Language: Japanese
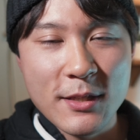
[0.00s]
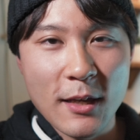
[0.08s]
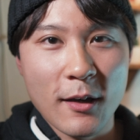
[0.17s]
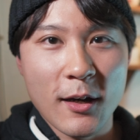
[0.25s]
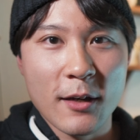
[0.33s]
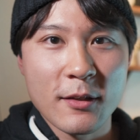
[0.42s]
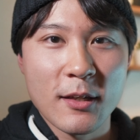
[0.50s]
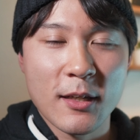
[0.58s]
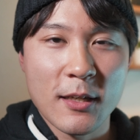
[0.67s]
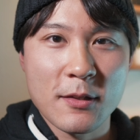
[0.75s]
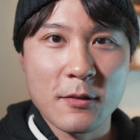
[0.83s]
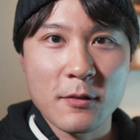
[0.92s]
前回に
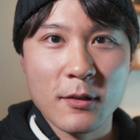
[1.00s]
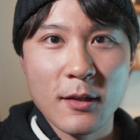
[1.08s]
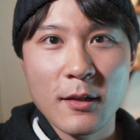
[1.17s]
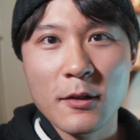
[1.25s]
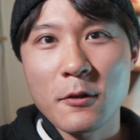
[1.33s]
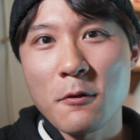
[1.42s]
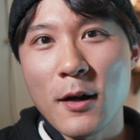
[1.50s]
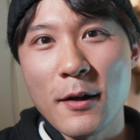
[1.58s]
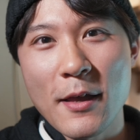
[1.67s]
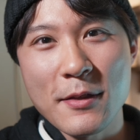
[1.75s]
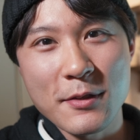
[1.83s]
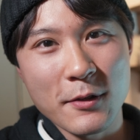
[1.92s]
引き続き今日は
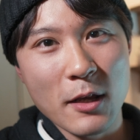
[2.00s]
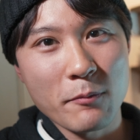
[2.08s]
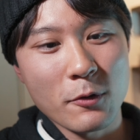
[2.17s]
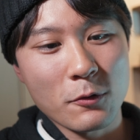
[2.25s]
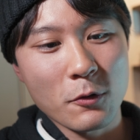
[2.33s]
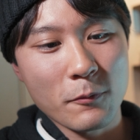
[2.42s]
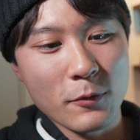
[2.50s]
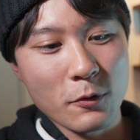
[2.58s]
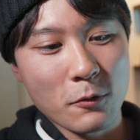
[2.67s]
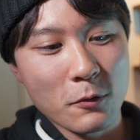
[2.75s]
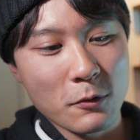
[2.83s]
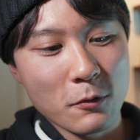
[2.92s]
レンズレビューとい
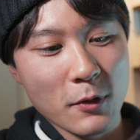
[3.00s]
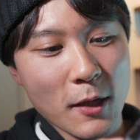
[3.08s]
うこと